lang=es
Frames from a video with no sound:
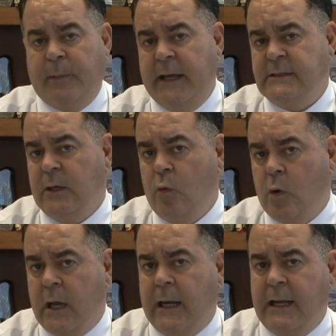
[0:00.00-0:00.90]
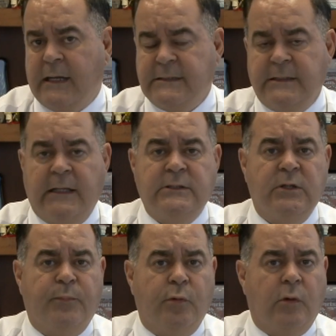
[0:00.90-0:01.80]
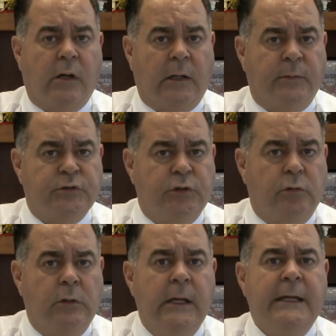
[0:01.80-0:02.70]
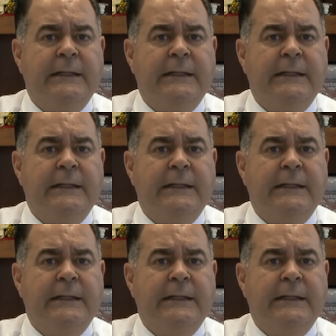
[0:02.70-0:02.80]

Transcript: país a buscar la residencia por una reclamación,